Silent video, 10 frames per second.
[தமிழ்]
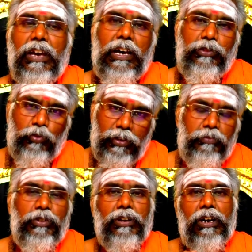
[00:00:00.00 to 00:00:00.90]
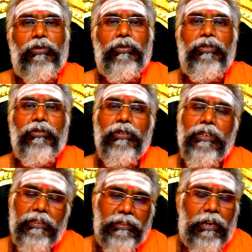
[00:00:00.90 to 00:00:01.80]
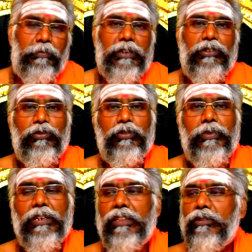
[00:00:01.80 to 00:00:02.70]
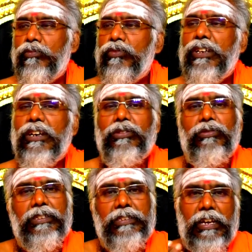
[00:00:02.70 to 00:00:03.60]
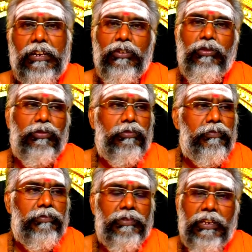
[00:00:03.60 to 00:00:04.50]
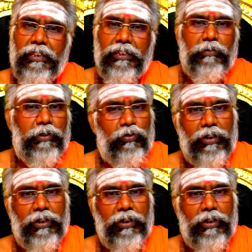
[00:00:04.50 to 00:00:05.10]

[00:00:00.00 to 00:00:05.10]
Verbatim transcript: அது உடம்புக்கும் ஆரோக்கியம் சாப்பாட்டுக்கும் ஒரு மரியாதை முடியாதவங்க சேர்லேயோ டைனிங் டேபிளையோ